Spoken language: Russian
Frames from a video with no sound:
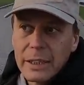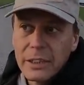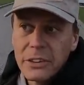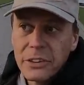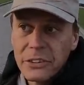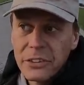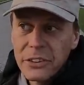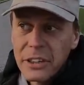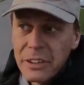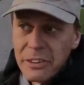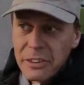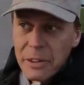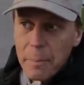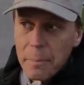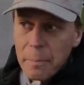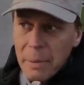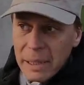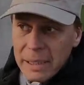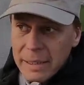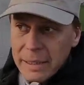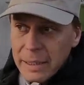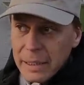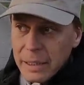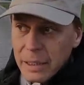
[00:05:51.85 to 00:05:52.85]
И здесь
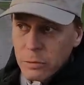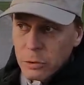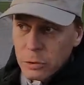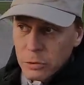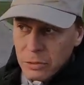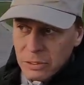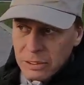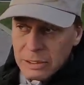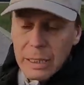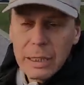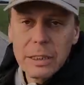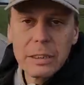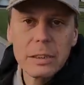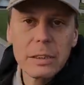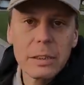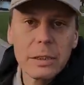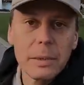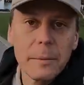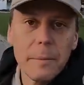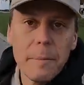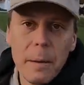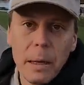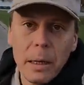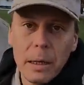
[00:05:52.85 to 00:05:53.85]
опять-таки, вот вы
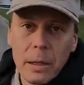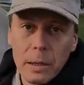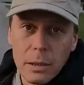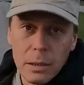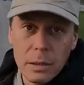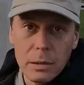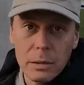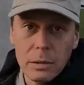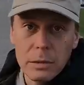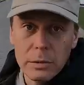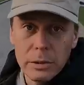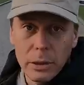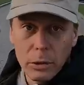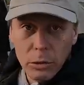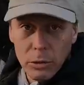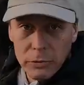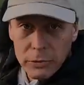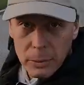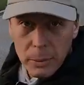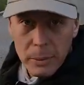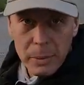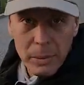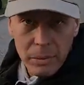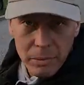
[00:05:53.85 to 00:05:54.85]
знаете э, такой
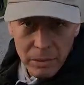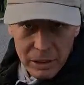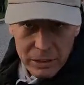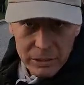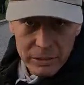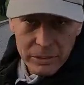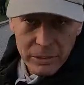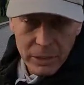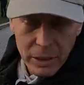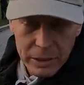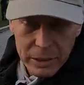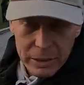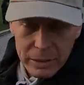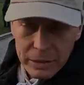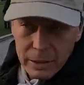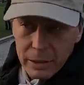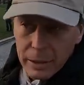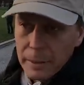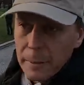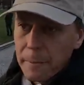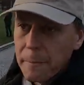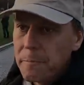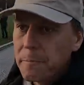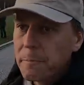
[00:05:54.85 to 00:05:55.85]
автомобиль Volkswagen,
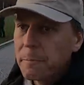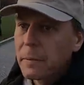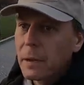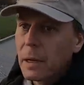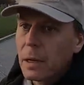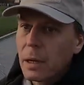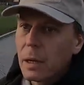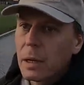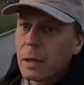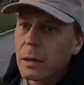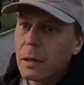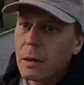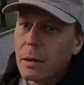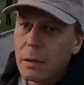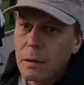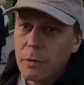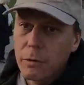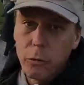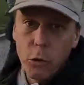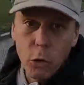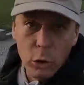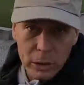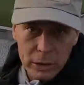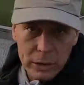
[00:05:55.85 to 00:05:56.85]
да? Э,
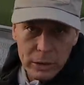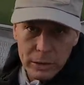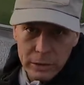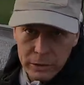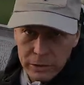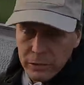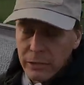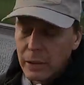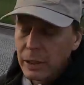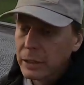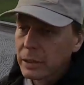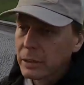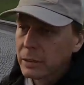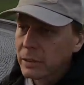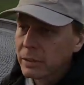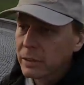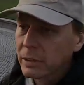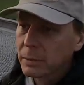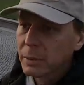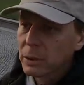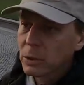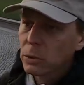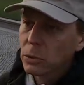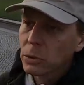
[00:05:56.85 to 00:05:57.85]
Volkswagen,
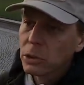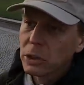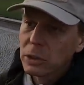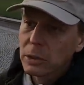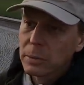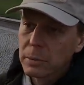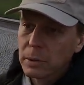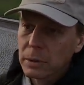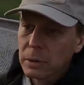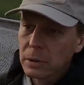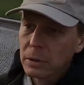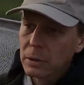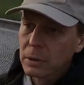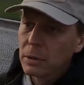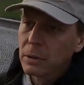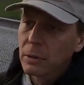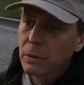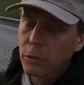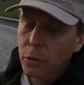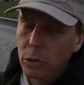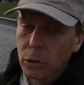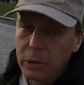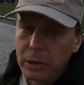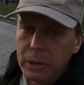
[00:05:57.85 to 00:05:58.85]
если быть точным,
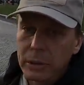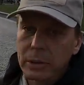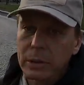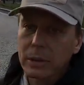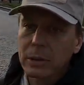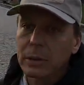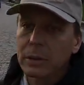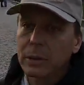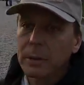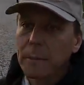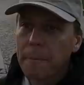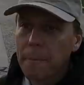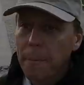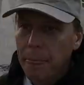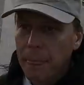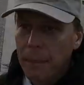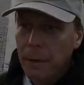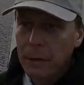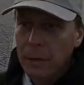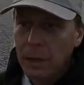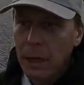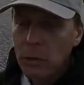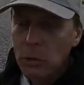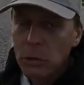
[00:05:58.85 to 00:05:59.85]
Фольк э, это
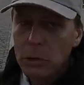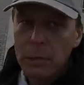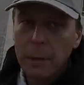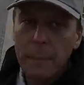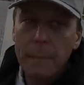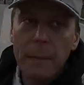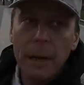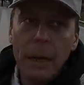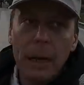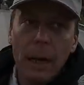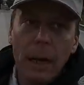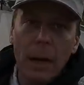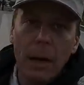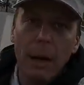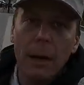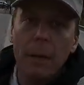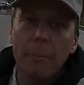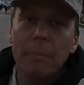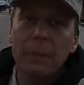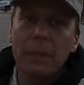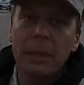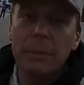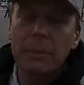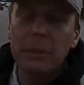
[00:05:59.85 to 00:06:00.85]
народ э,
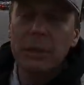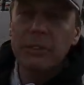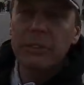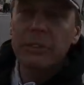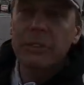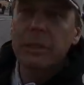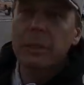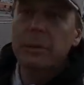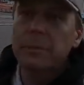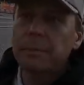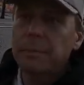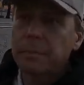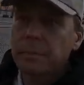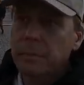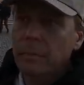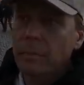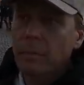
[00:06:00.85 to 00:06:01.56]
по-немецки,